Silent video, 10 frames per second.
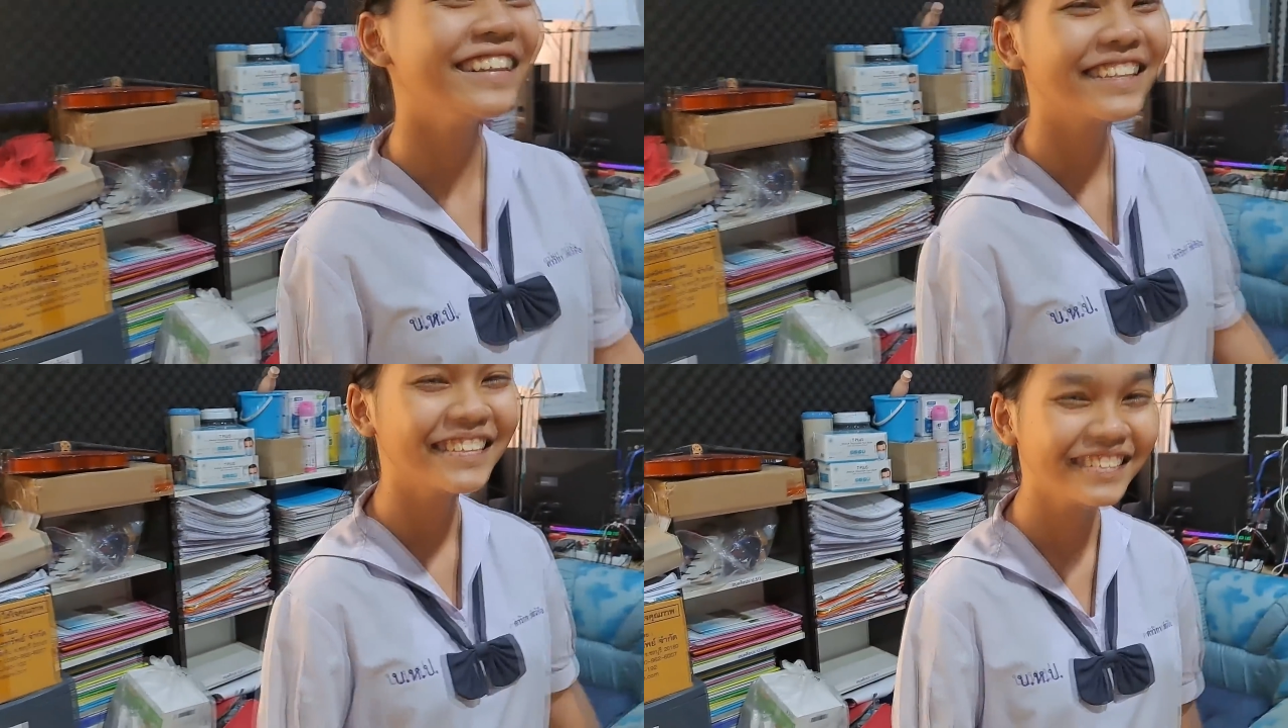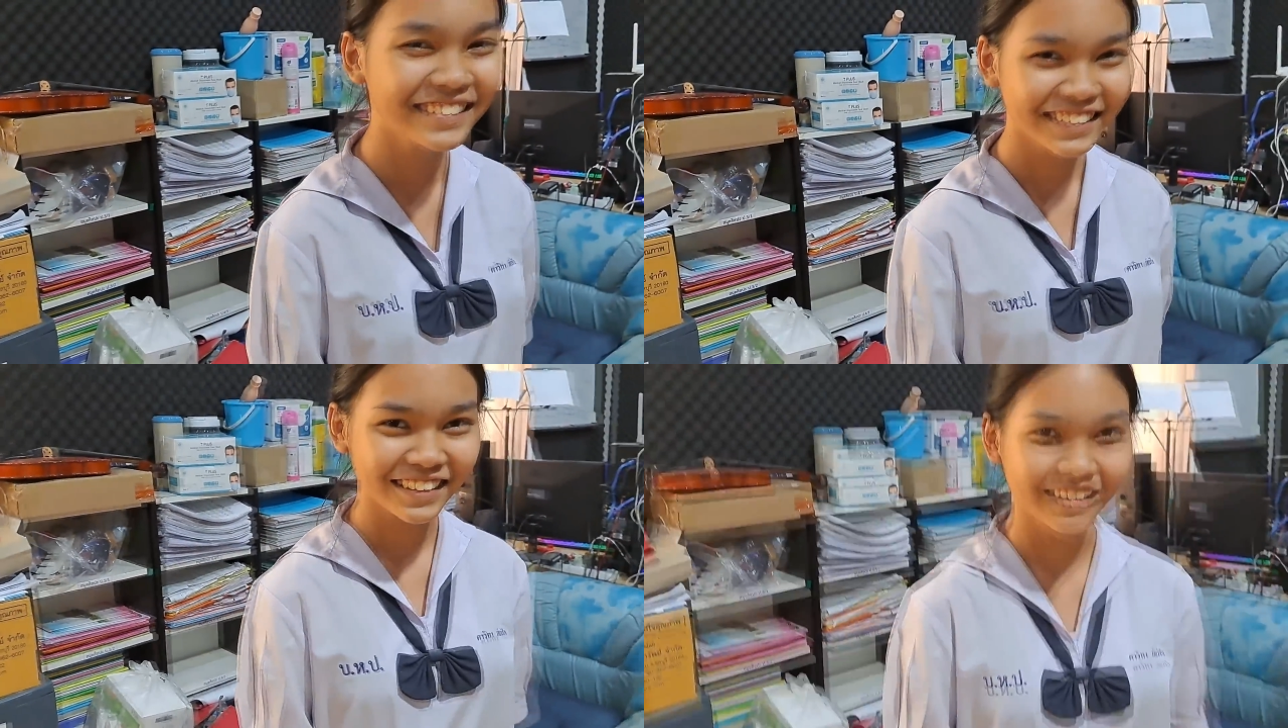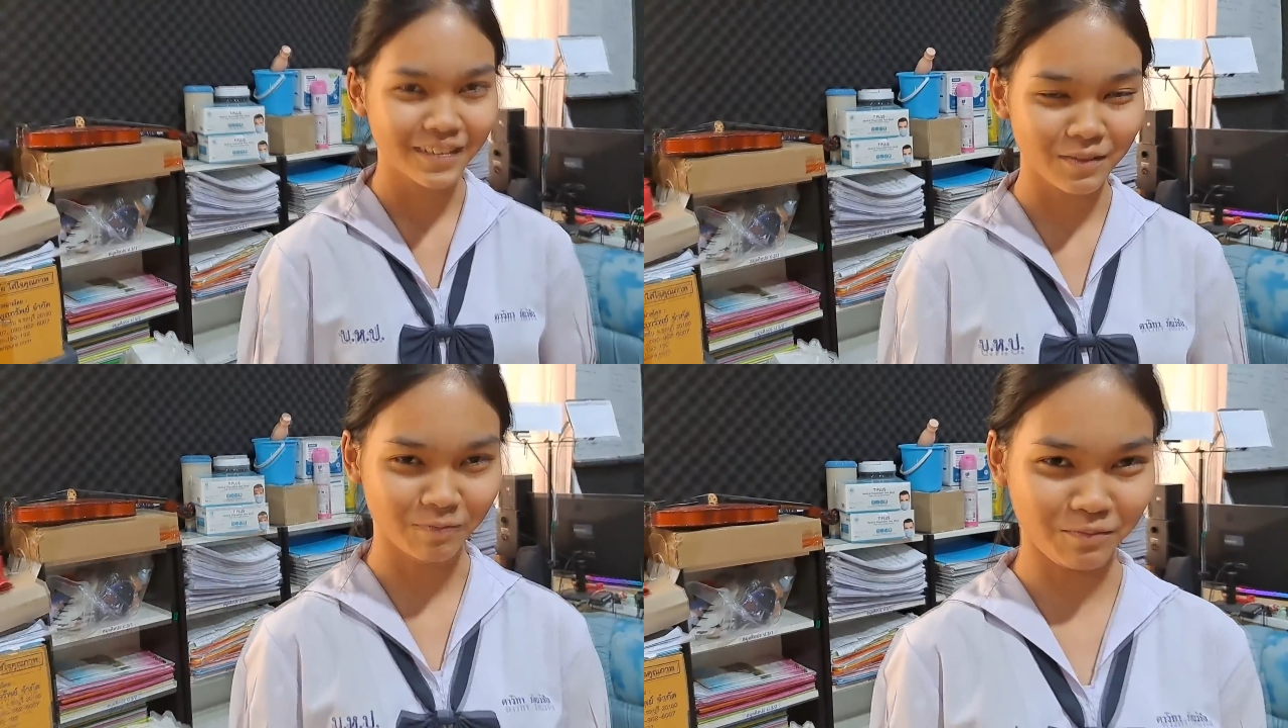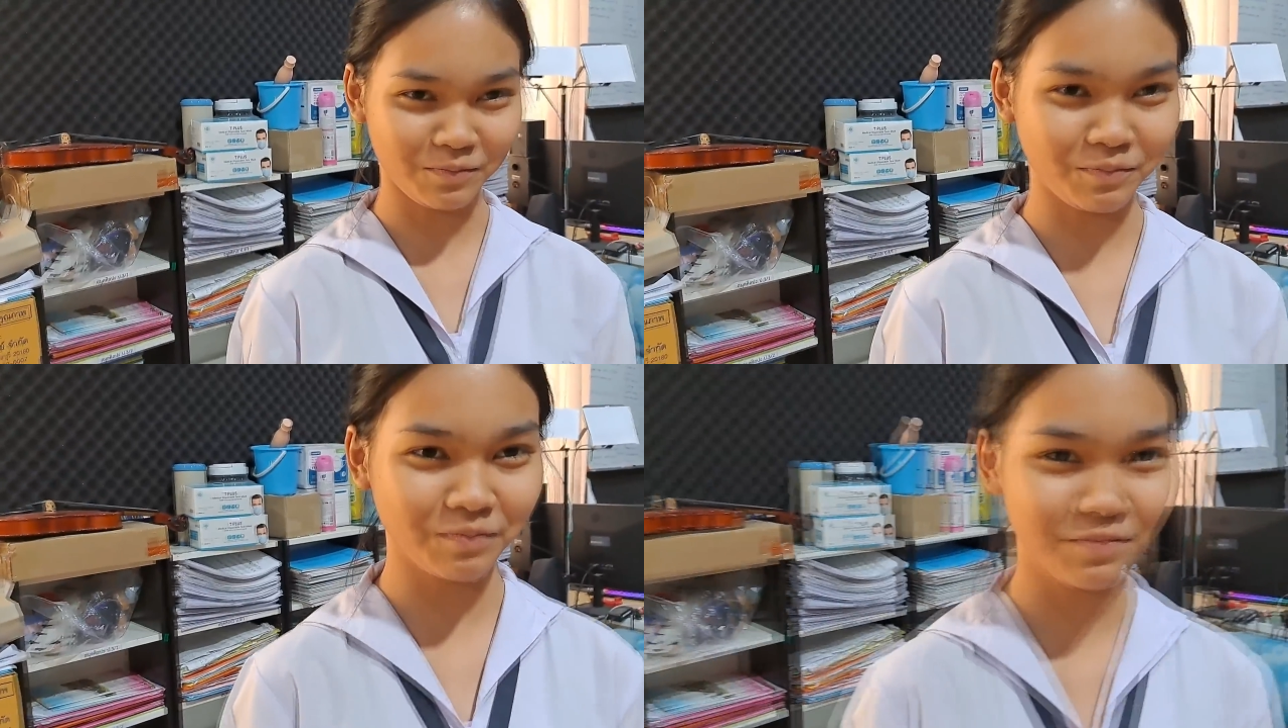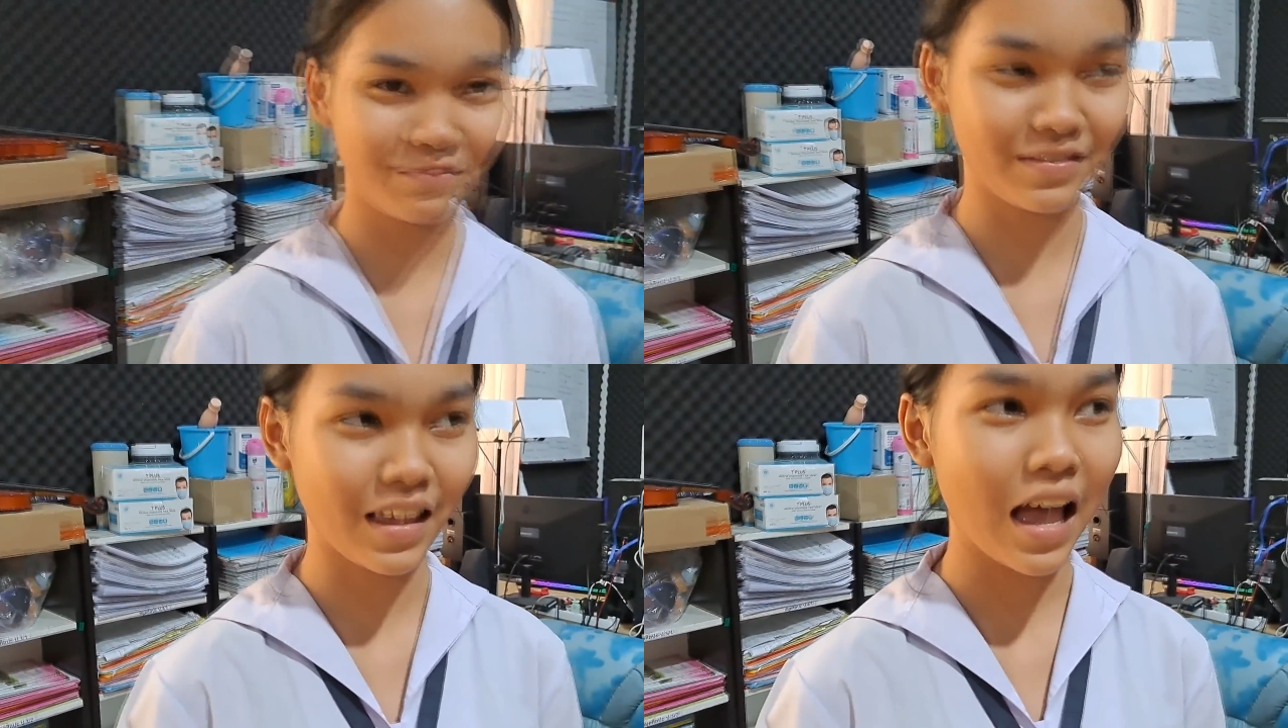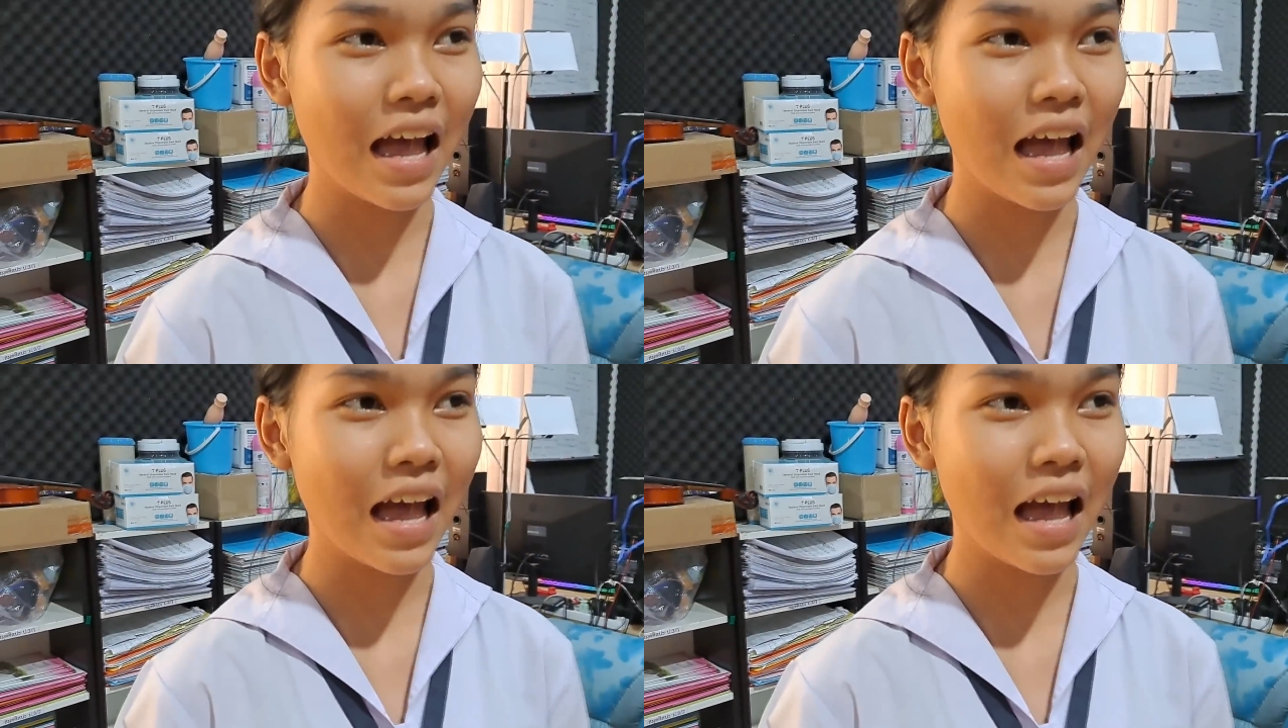เหยียบย่องเยื้องย่างสามสี่